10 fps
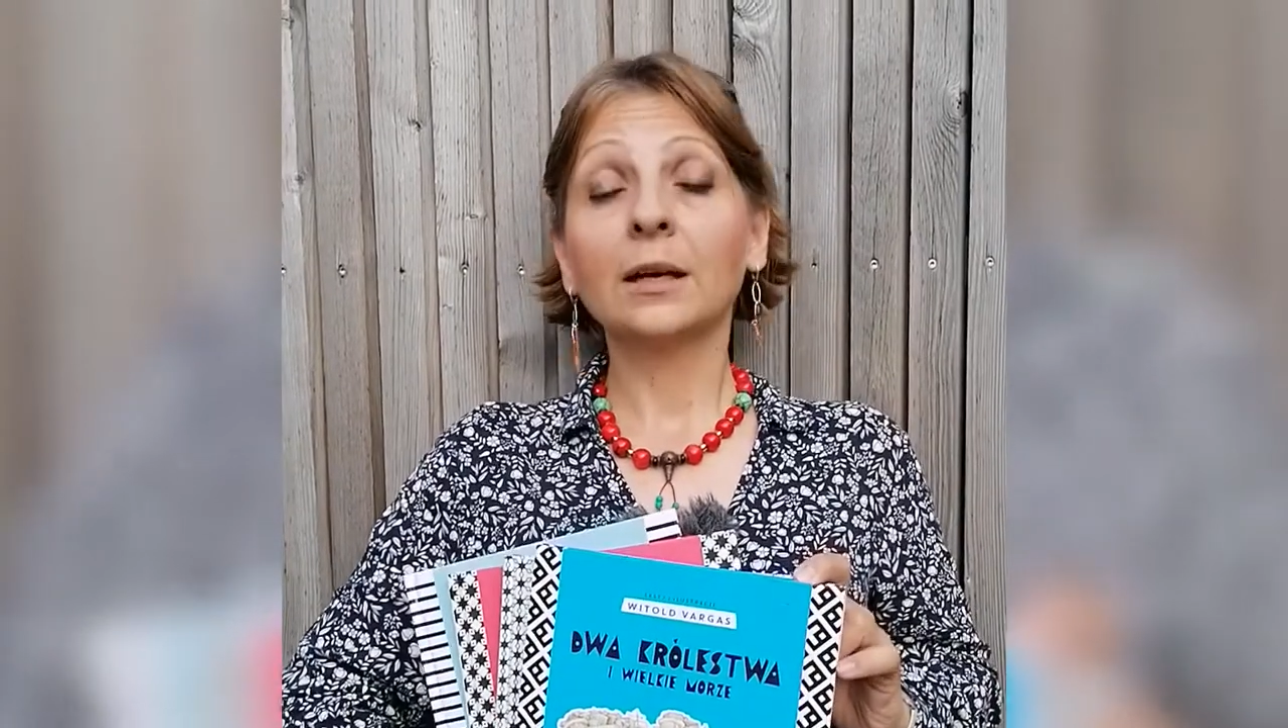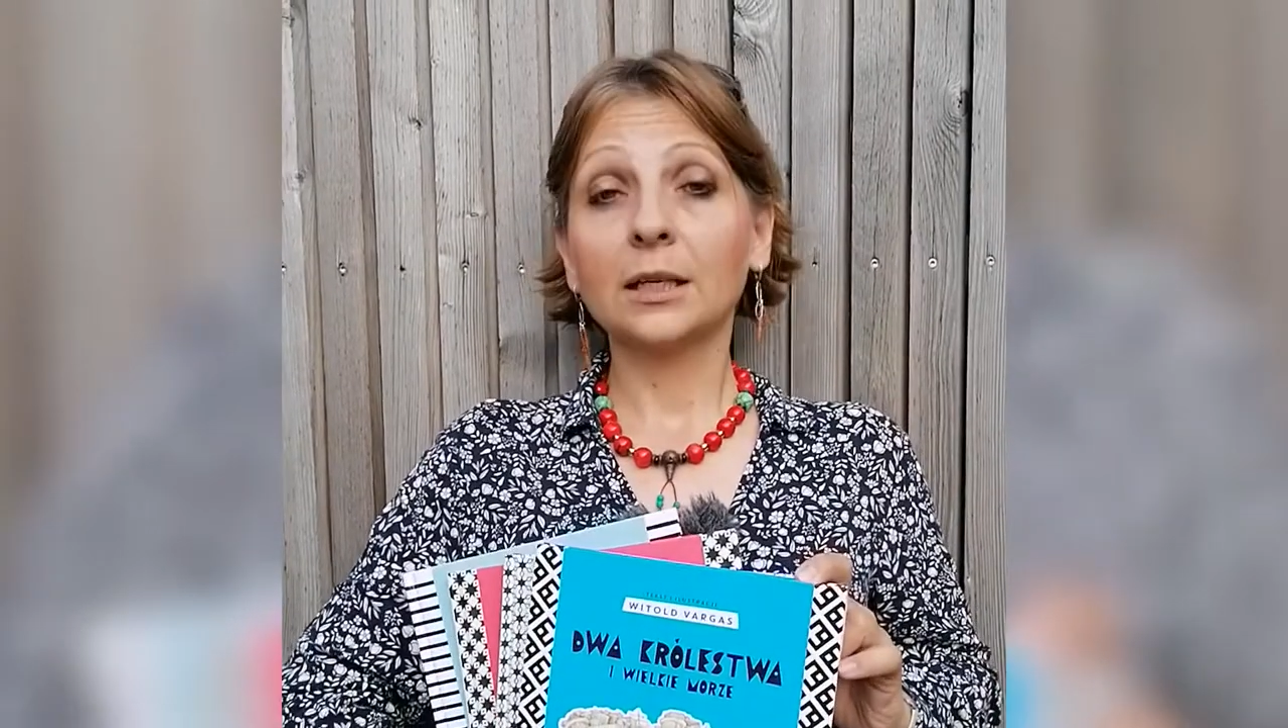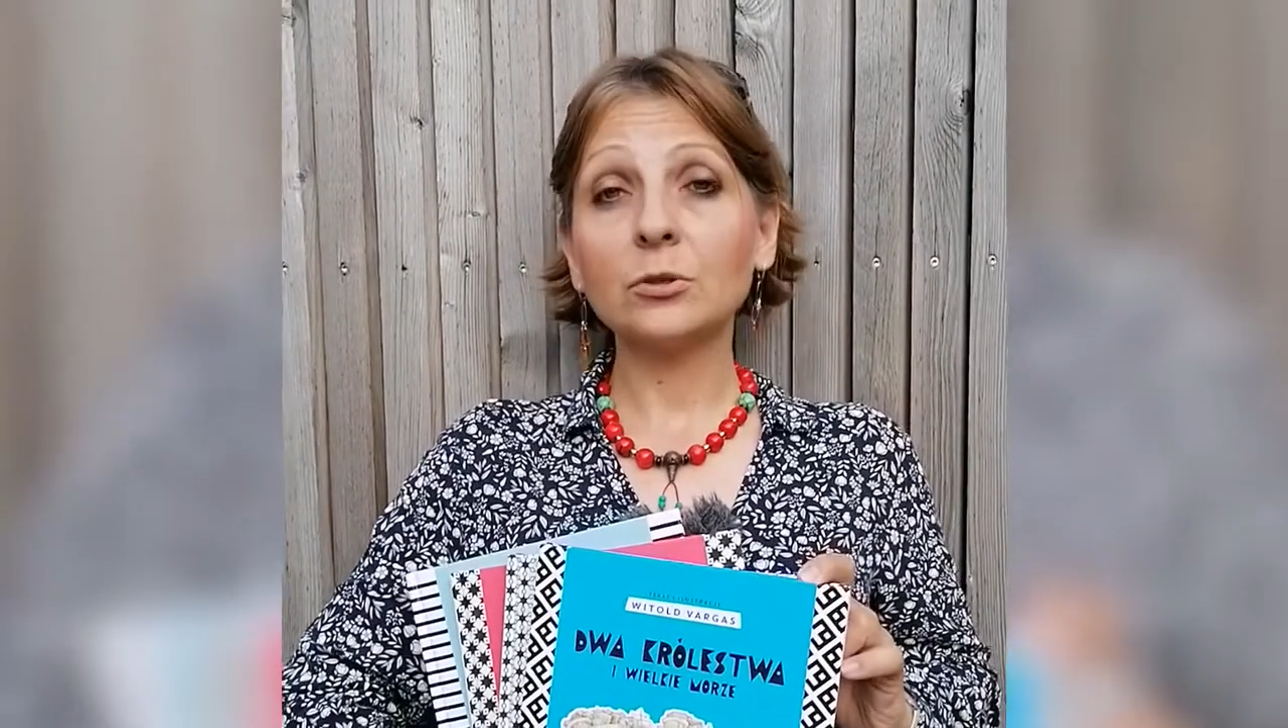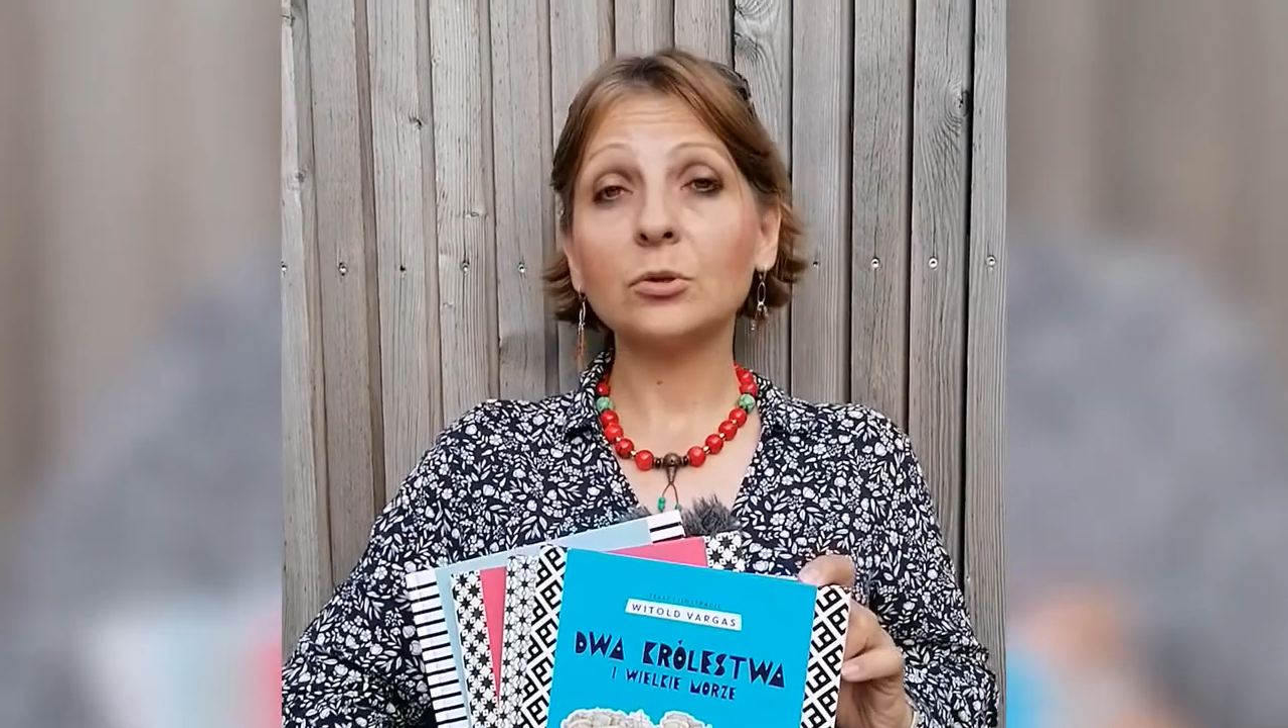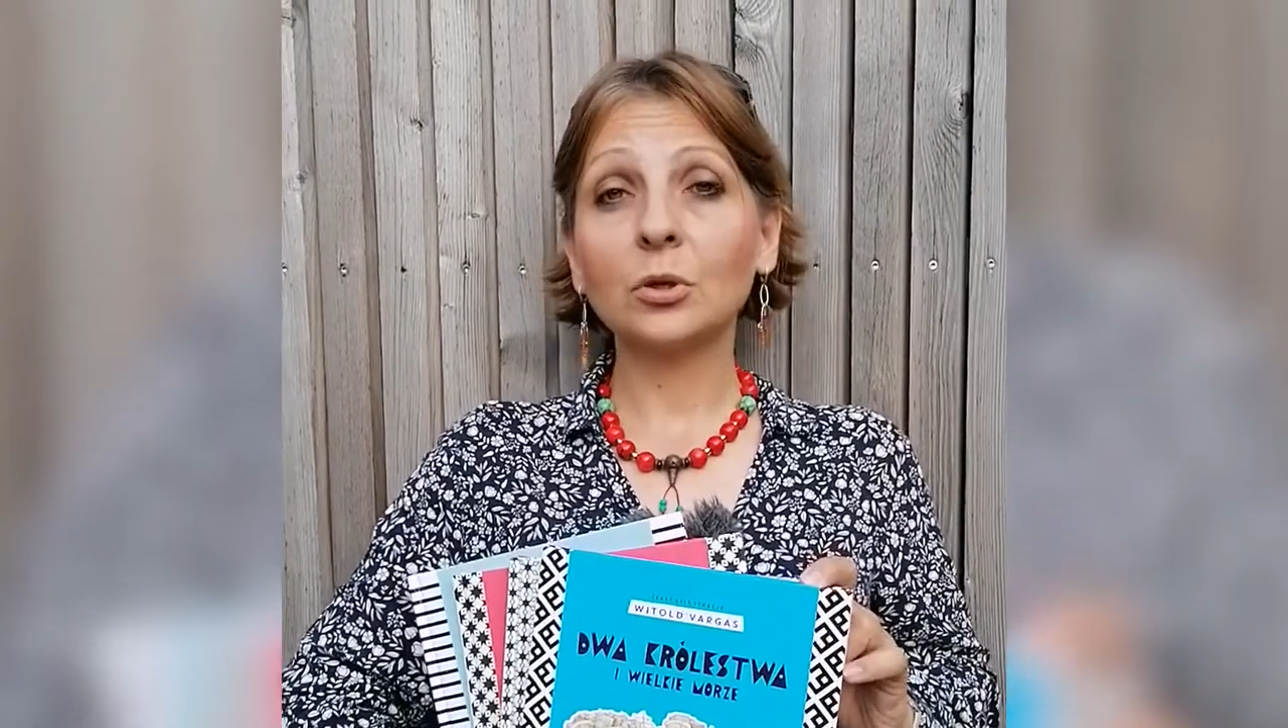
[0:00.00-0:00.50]

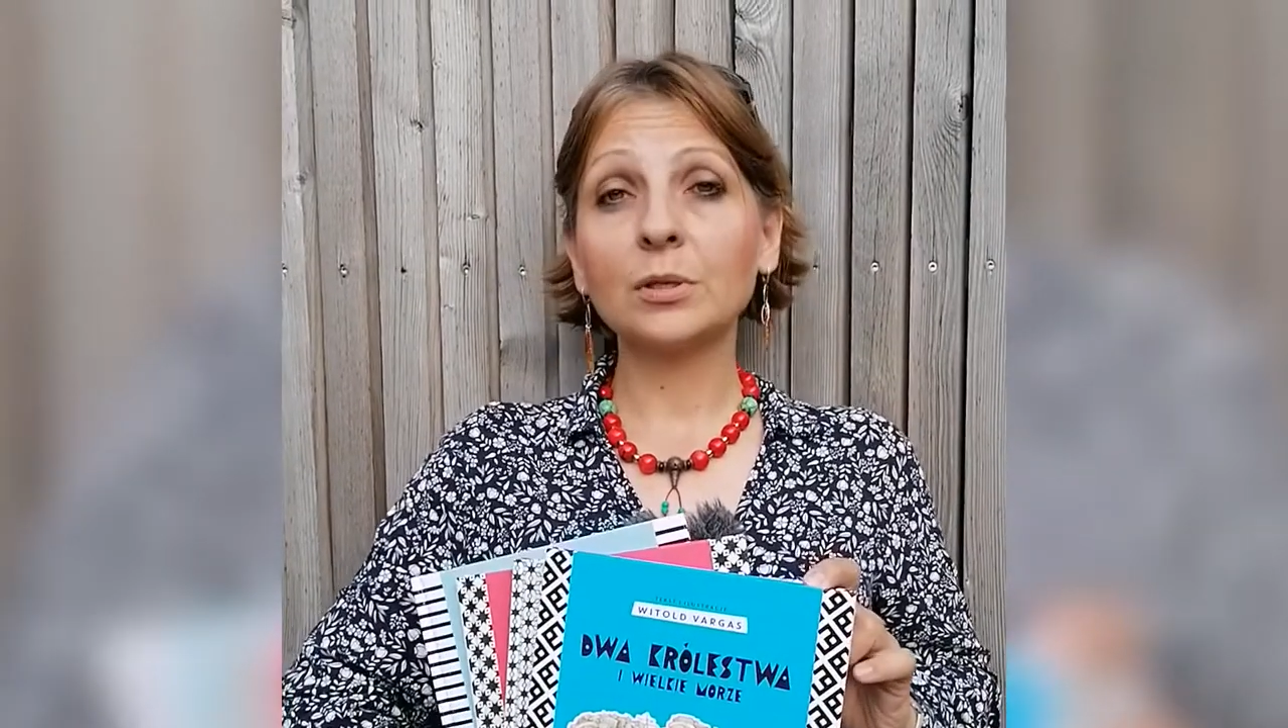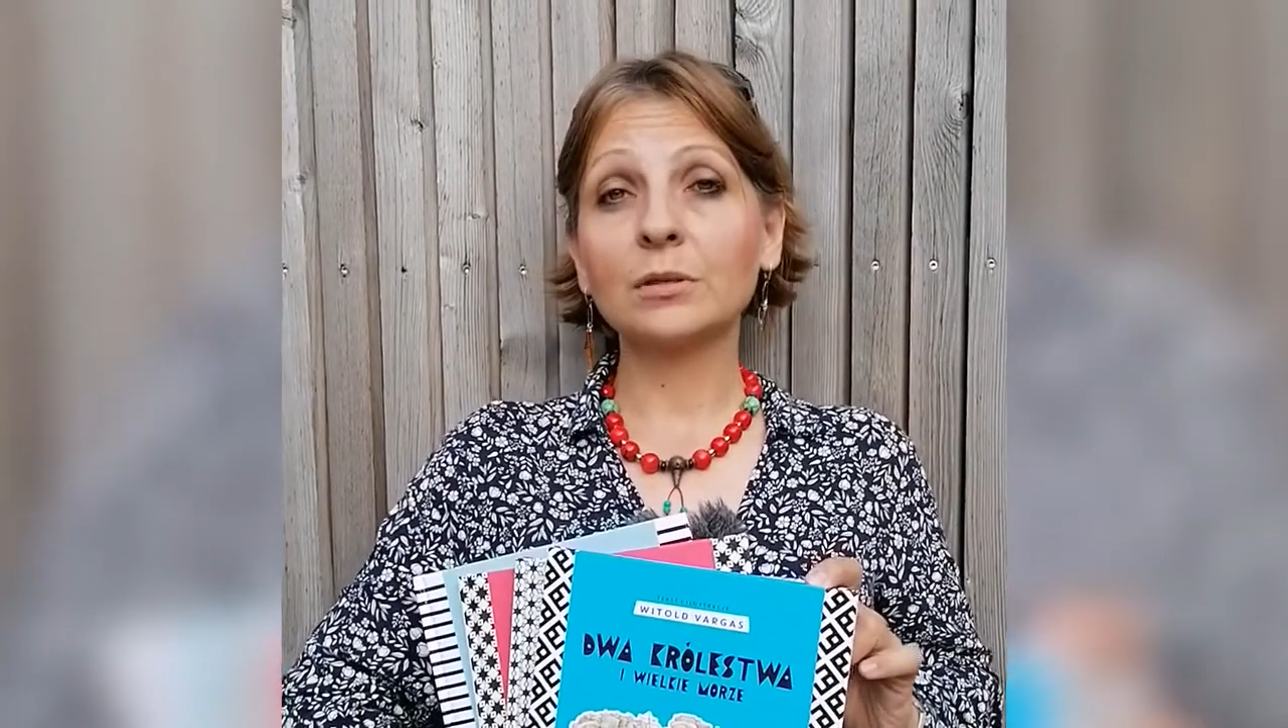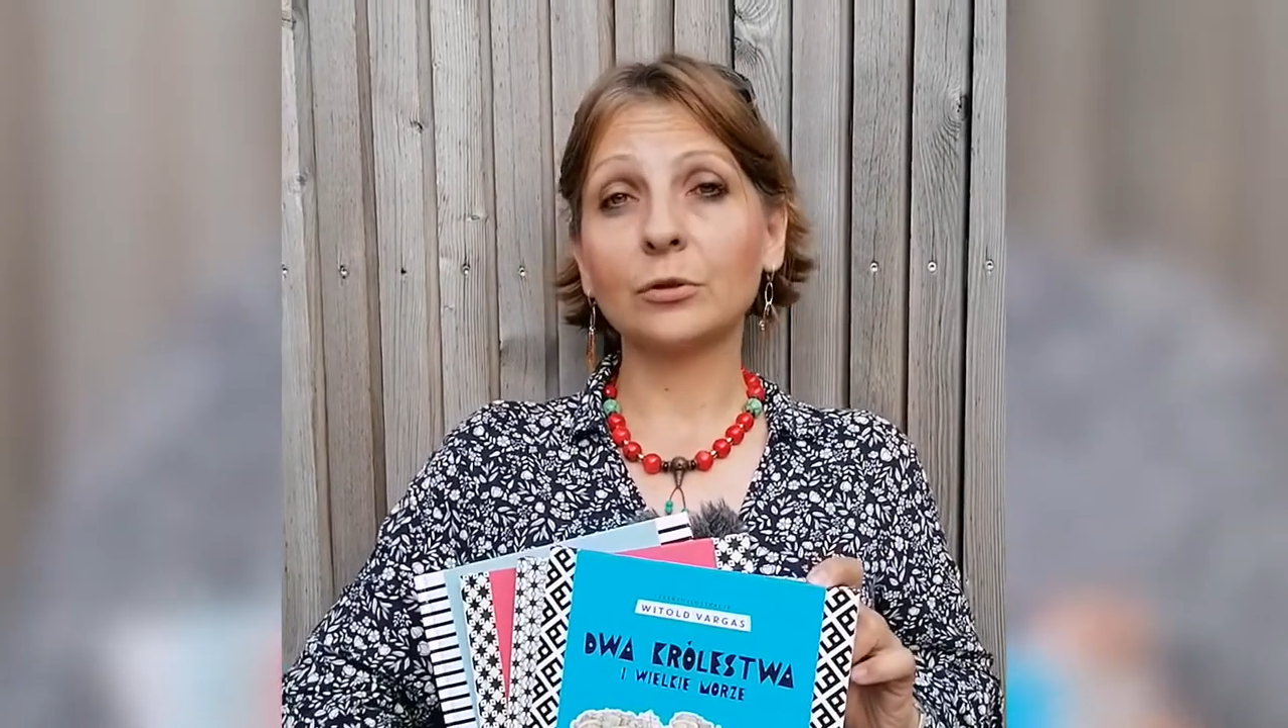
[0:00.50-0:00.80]
Każdy tom jest